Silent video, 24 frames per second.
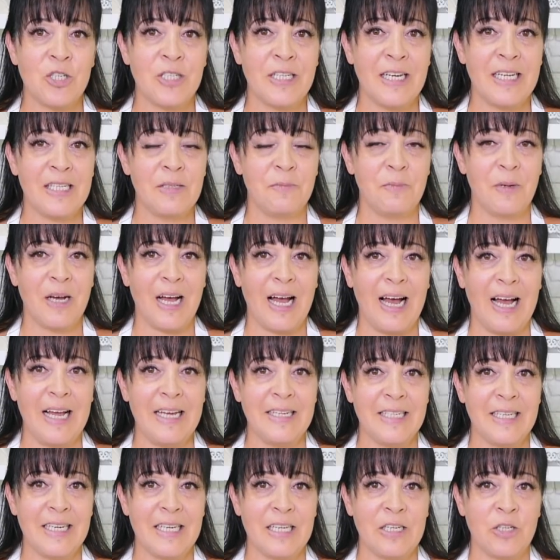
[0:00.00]
steht,
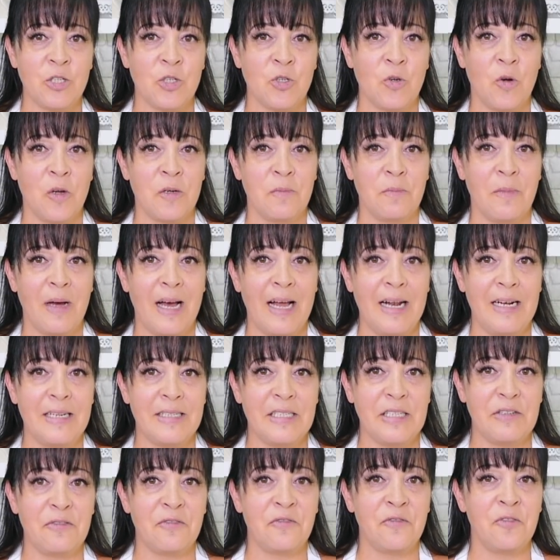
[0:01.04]
bereite ich schon mal
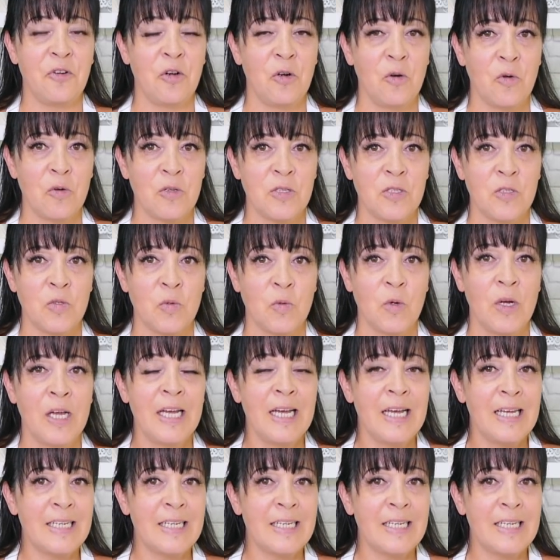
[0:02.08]
die Füllung zu.